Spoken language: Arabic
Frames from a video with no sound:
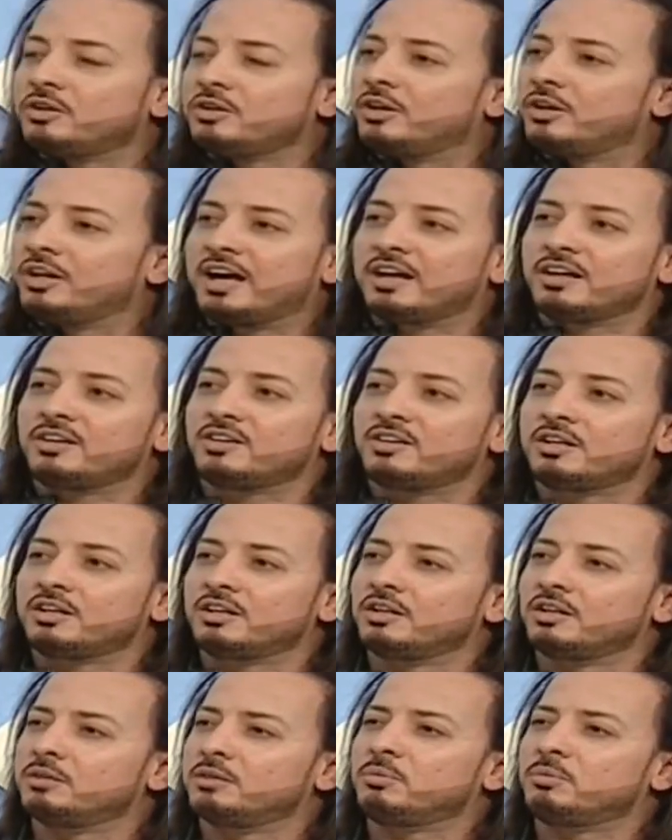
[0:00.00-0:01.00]
ولا حاجه زي
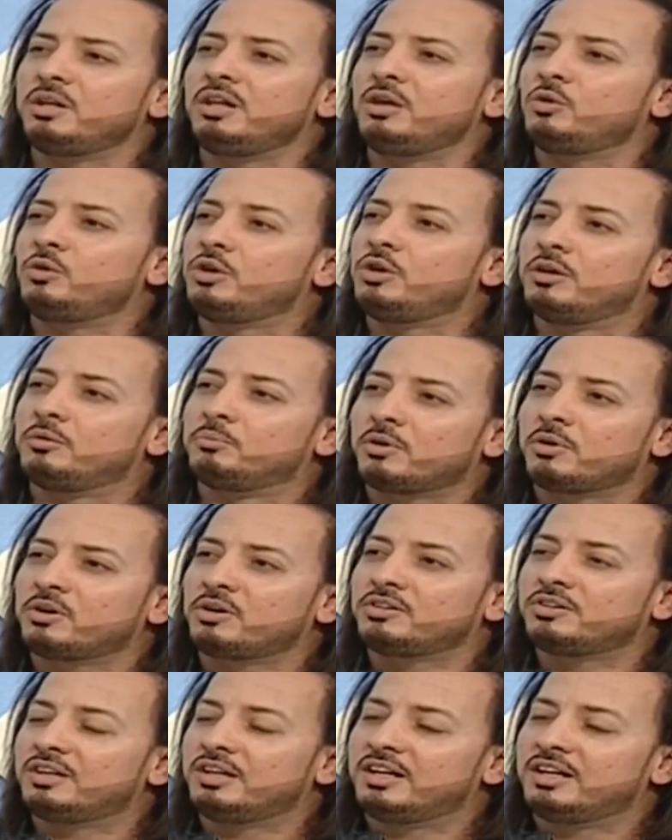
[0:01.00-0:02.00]
كده امال لو
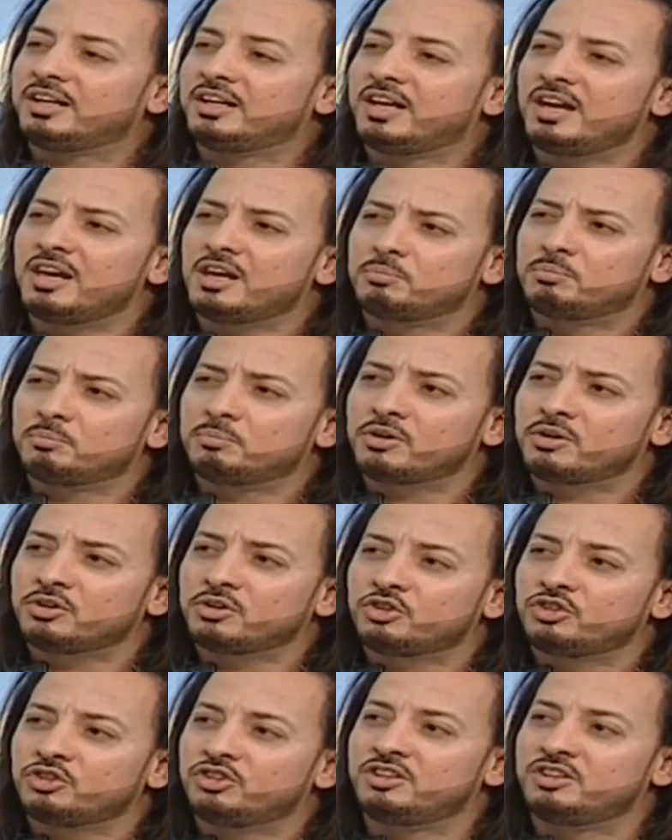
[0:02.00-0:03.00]
المرض اللي جالك
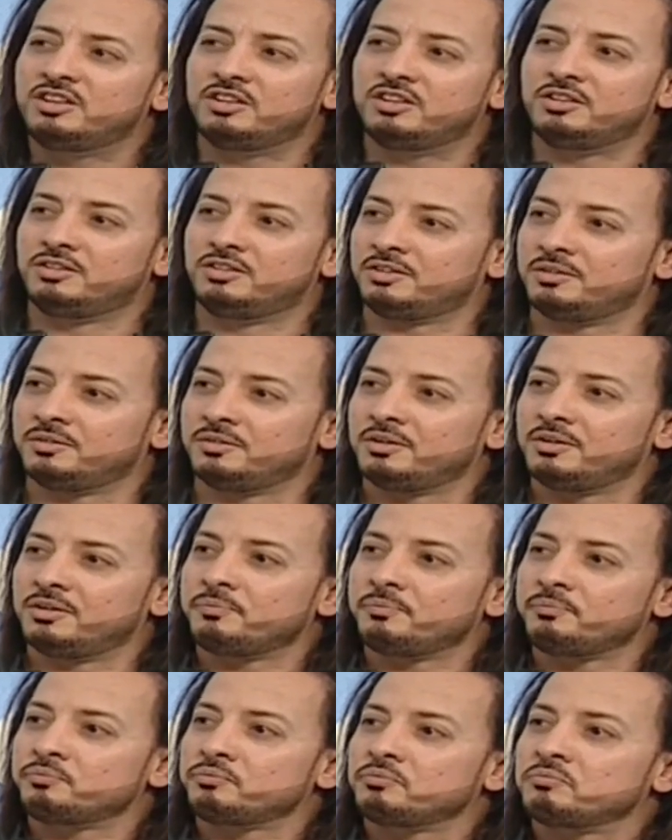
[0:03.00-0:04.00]
مرض شديد
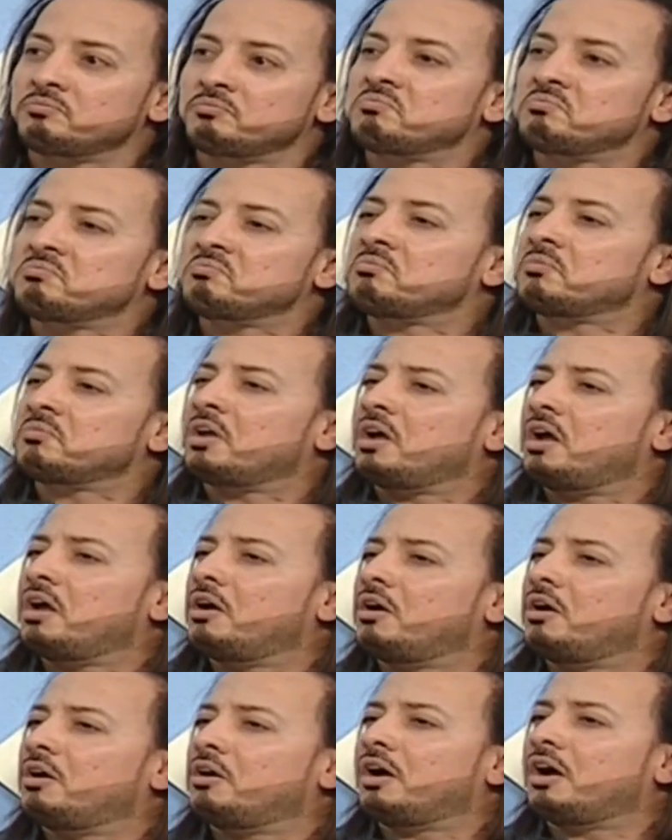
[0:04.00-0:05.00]
كوليسترول ولا شيء
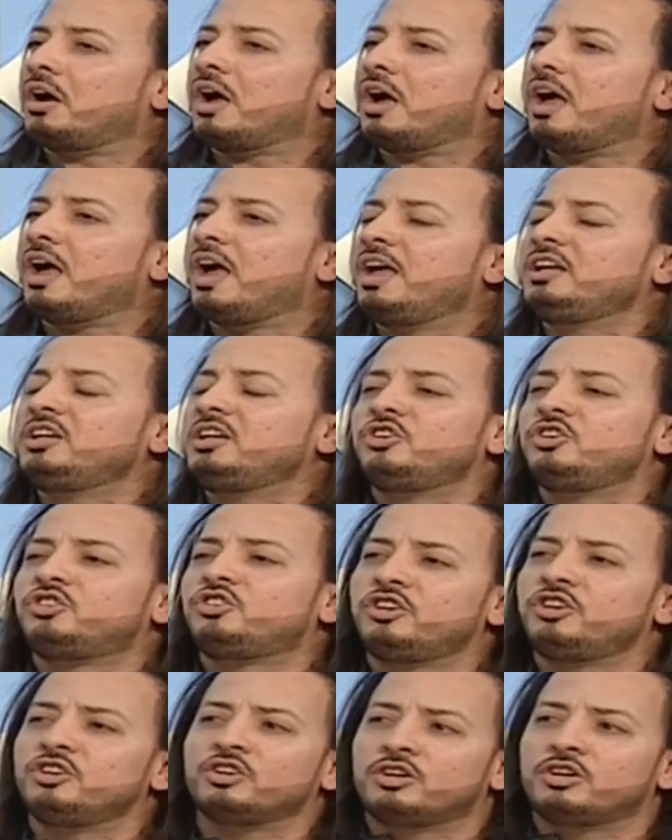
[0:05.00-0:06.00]
في القلب اي
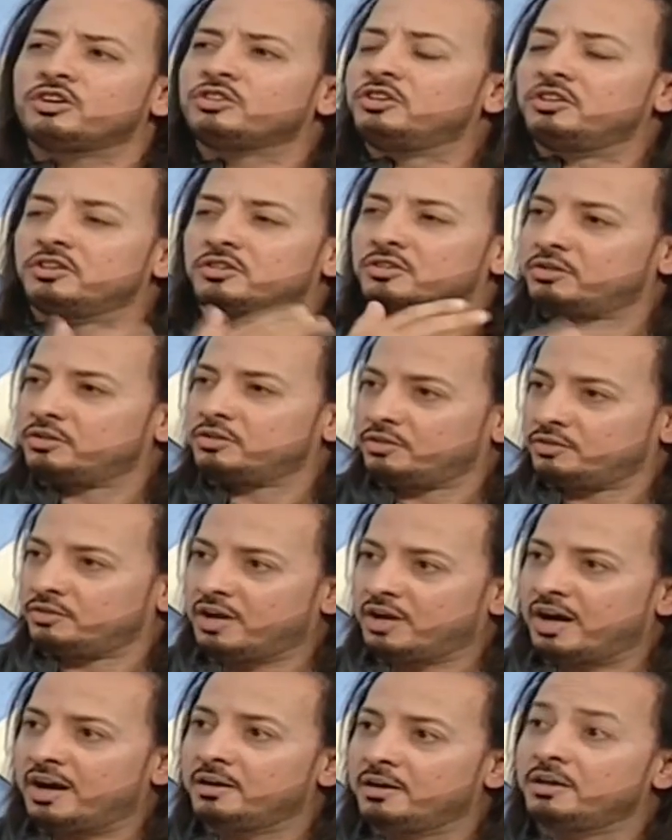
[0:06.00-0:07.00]
شيء خطير م.
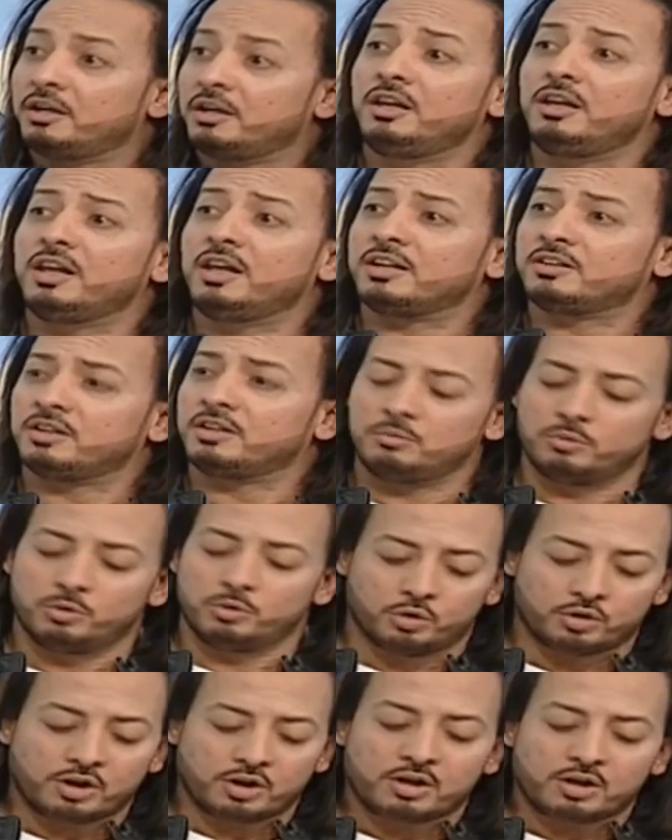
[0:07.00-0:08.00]
صح ايه اللي هتعمله
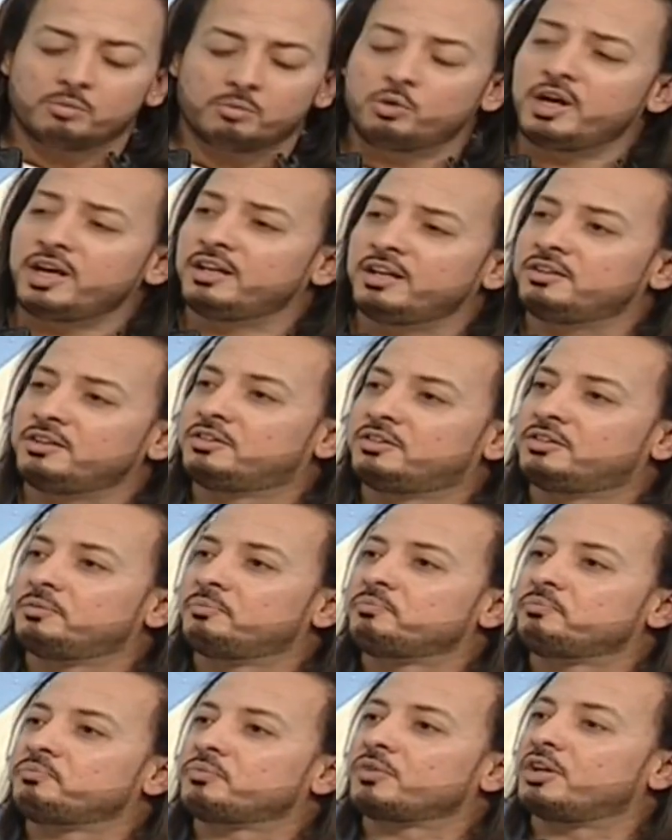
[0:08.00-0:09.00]
رقم واحد
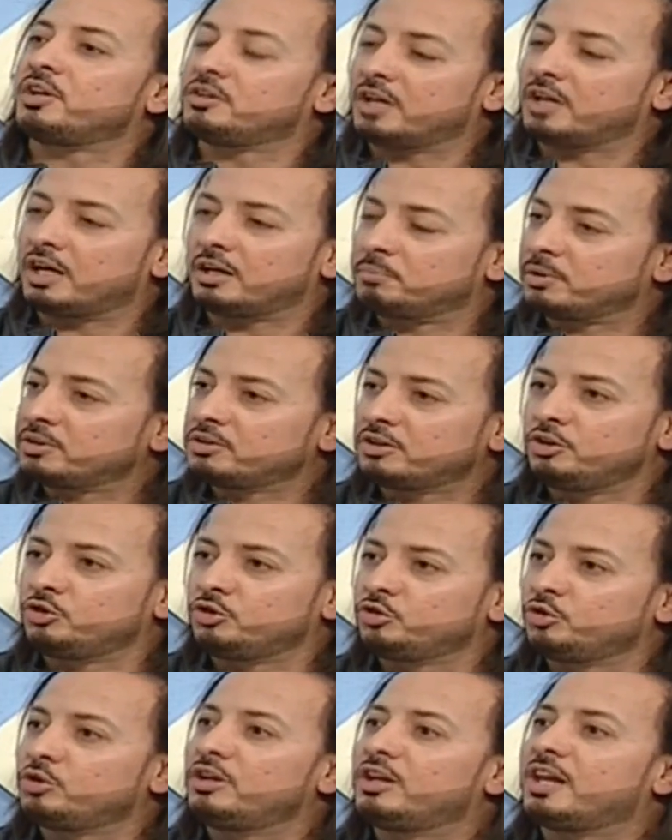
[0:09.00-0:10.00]
انت هتبطل
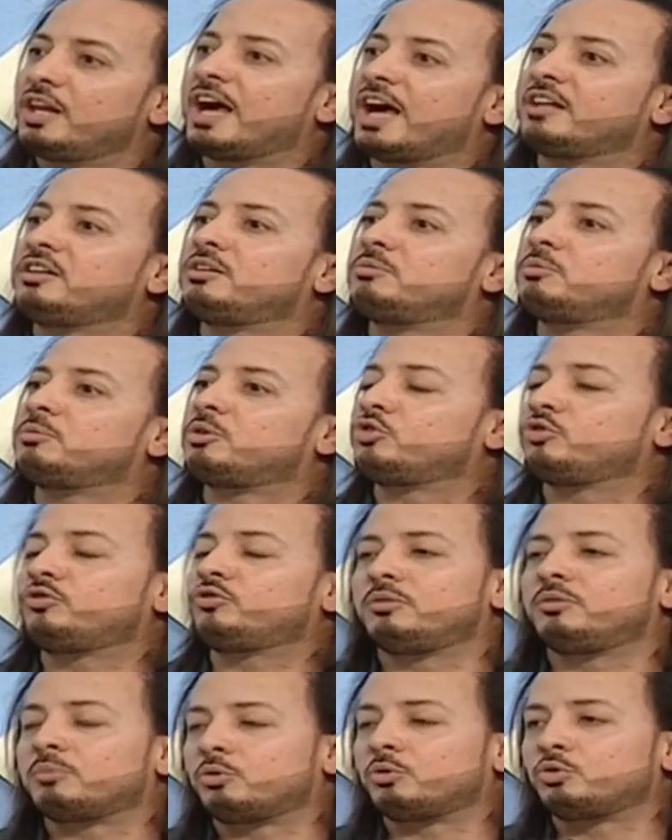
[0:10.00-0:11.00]
الشغل لحد ما نشوف
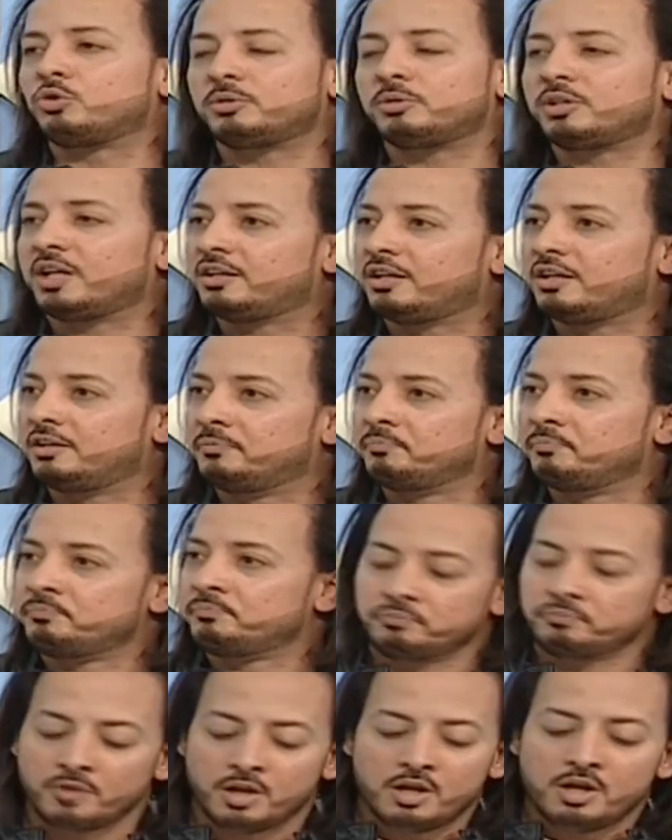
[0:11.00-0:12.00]
الموضوع بتاعنا ايه
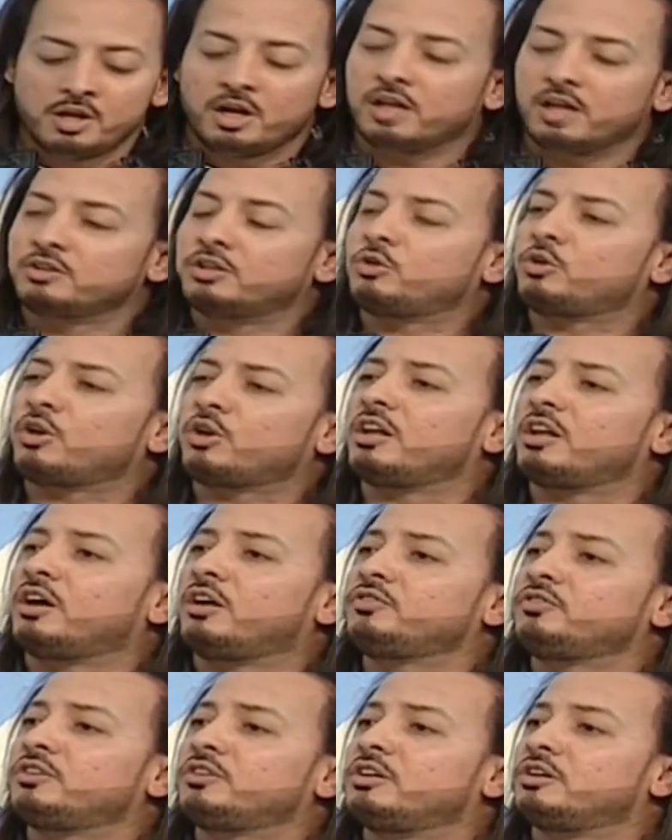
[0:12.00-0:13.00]
هتدور على
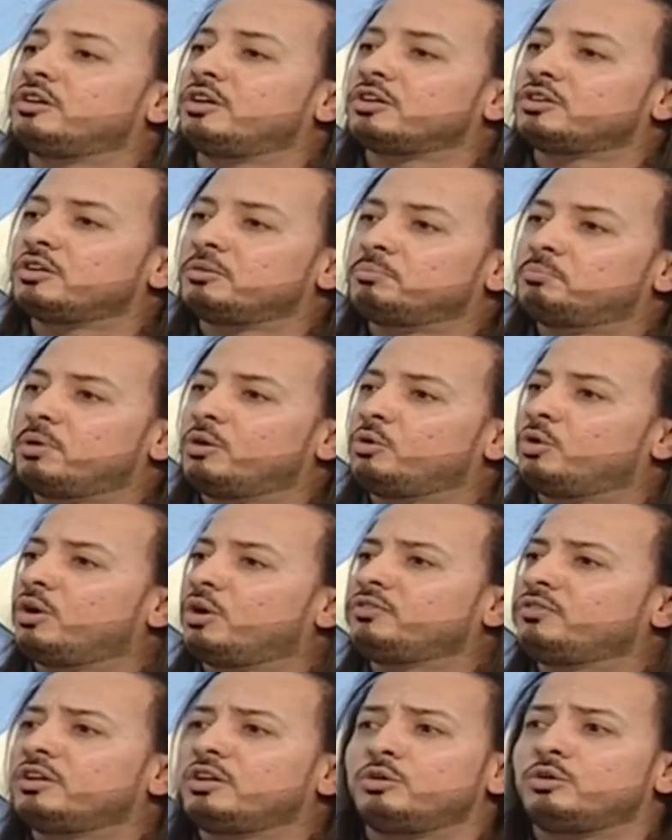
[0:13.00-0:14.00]
افضل الاطباء
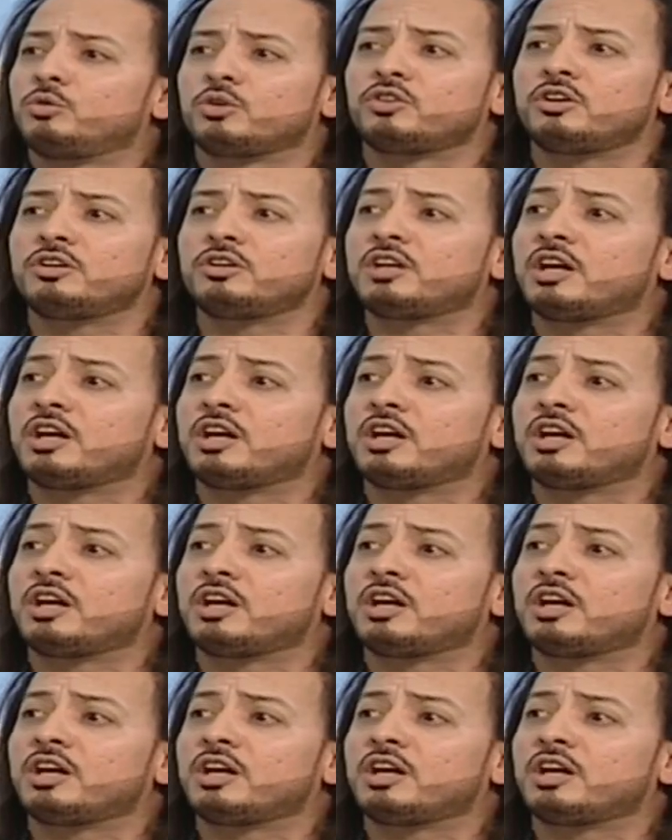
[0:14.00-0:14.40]
وافضل الوسائط